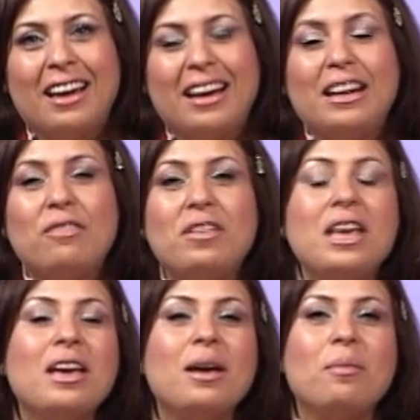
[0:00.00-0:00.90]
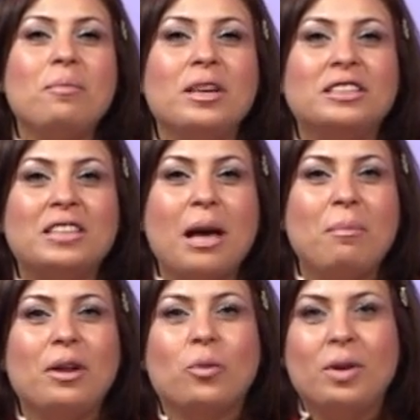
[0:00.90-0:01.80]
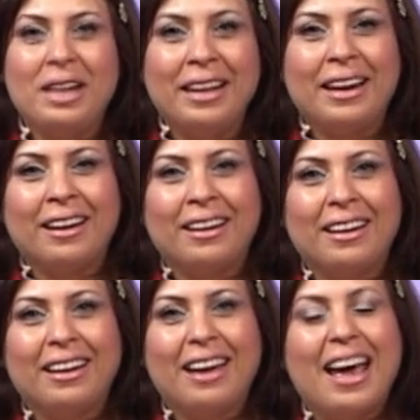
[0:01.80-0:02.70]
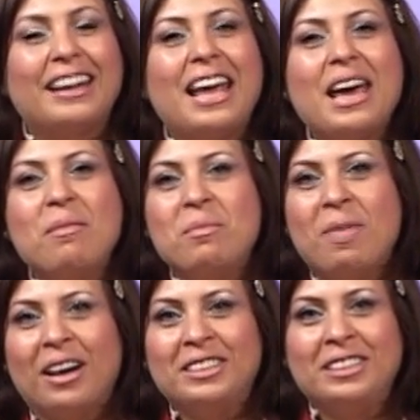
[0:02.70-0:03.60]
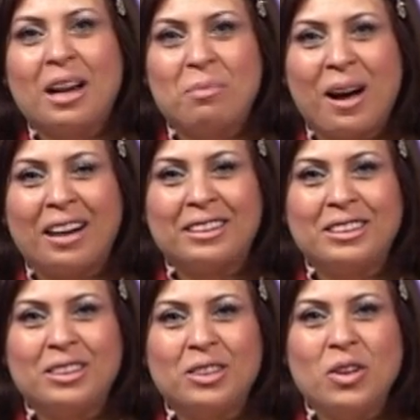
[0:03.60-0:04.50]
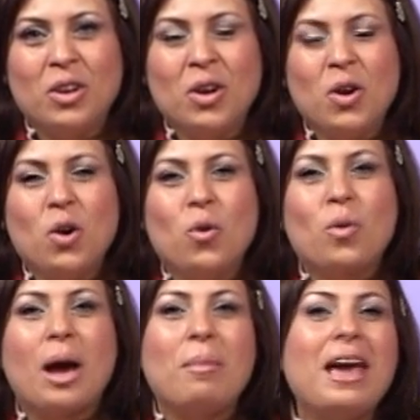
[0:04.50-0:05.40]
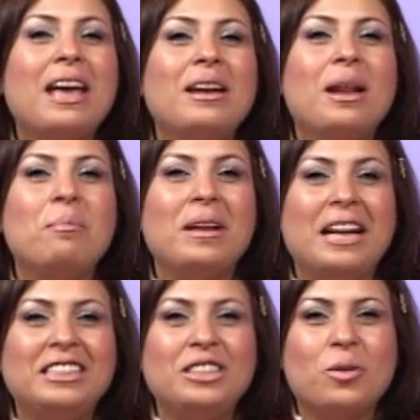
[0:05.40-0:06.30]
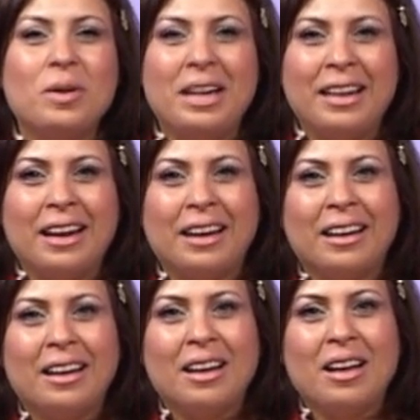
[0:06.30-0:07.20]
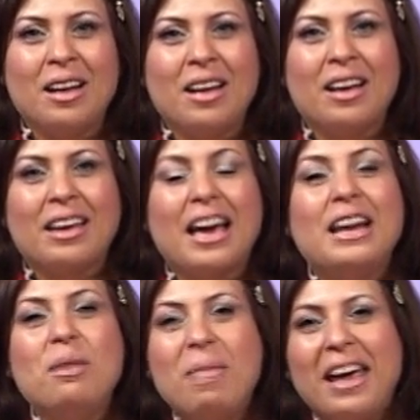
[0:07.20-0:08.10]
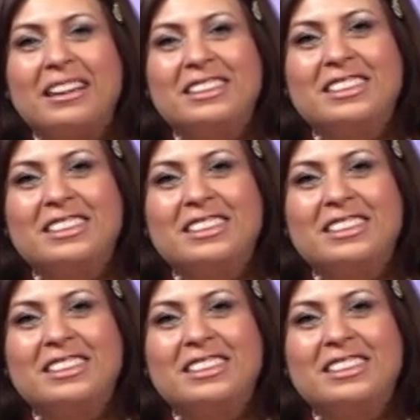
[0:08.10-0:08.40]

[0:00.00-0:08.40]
اللي فيه بنستقبل كلنا هدايا من بعضنا البعض وكمان بندي كلنا كلمات